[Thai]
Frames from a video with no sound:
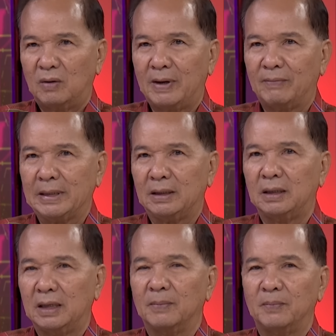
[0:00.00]
เพราะว่าวัน
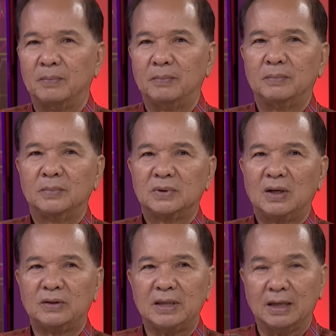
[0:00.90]
นี้เนี่ย
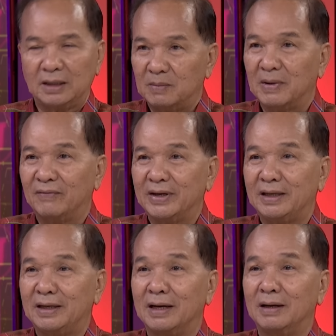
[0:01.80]
เท่าที่เดินขึ้นมาวัน
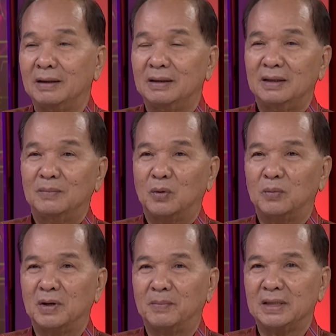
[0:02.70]
นี้นะผ
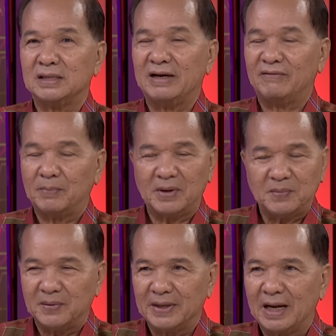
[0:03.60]
มยังมั่นใจว่าไม่
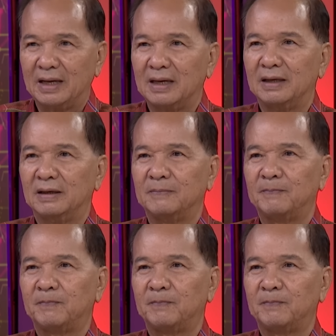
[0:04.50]
มีปัญหาอะไร